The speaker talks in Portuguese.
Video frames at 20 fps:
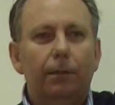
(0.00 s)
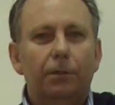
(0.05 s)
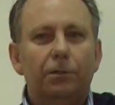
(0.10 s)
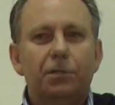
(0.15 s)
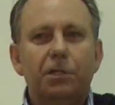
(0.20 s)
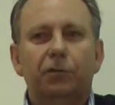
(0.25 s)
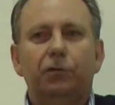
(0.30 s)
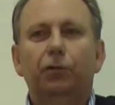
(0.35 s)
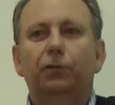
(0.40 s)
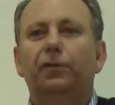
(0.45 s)

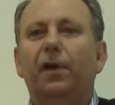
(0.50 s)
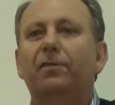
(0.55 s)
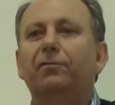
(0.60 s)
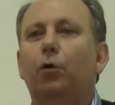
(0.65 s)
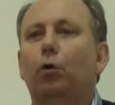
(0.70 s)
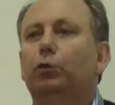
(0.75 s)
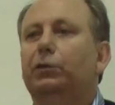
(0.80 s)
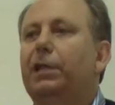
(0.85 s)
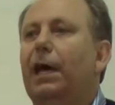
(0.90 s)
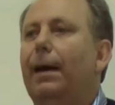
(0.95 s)
Jesus vai
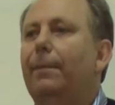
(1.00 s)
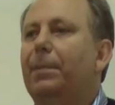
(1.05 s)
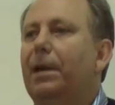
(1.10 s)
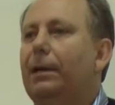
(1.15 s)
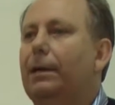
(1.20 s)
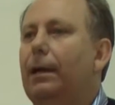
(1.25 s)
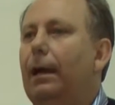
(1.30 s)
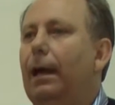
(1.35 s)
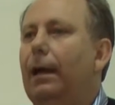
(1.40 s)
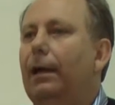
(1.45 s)
voltar para
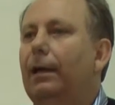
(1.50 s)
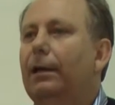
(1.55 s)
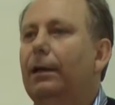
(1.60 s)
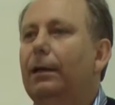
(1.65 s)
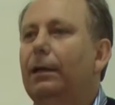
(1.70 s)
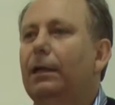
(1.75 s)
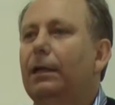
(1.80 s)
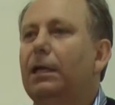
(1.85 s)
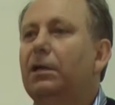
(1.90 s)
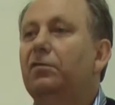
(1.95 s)
cá
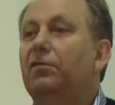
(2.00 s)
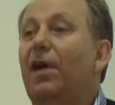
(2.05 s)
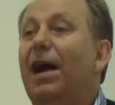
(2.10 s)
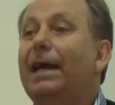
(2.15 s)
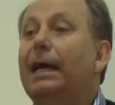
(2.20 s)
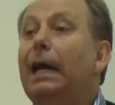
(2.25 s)
e vai